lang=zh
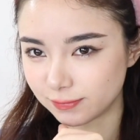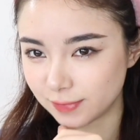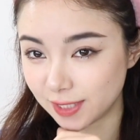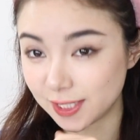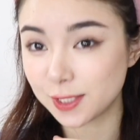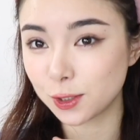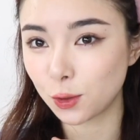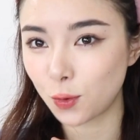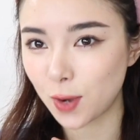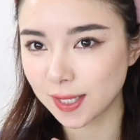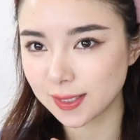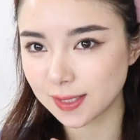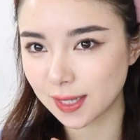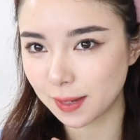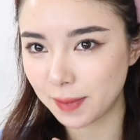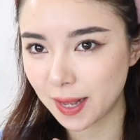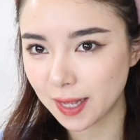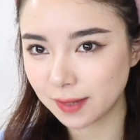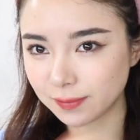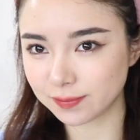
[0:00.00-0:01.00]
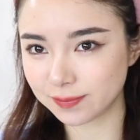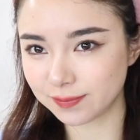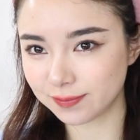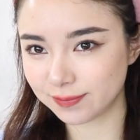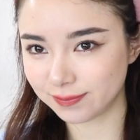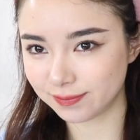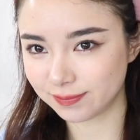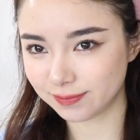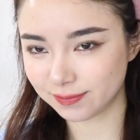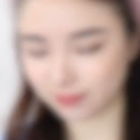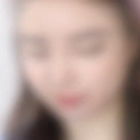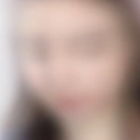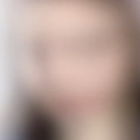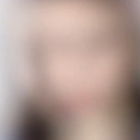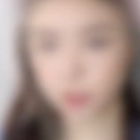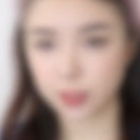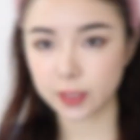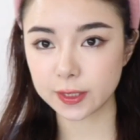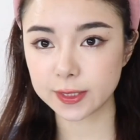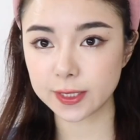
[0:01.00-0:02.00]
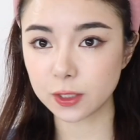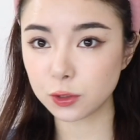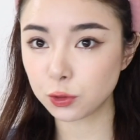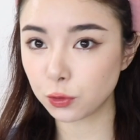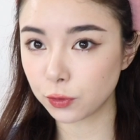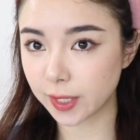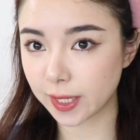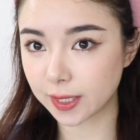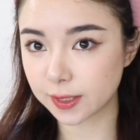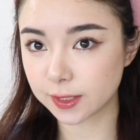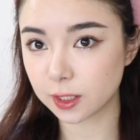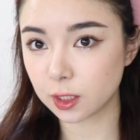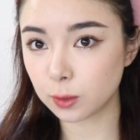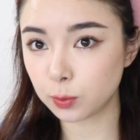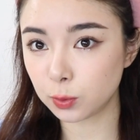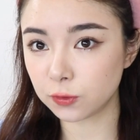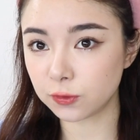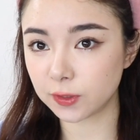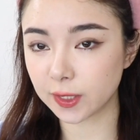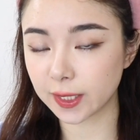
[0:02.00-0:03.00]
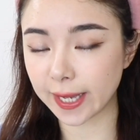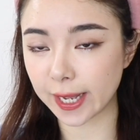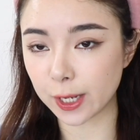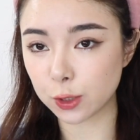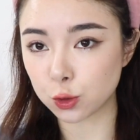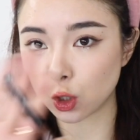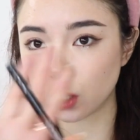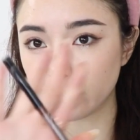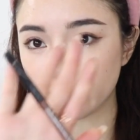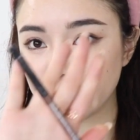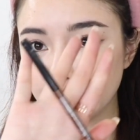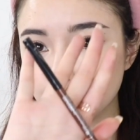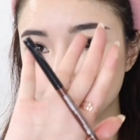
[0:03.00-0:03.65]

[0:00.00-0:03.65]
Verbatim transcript: 一起画起来吧。 先从眼睛的部分改妆吧，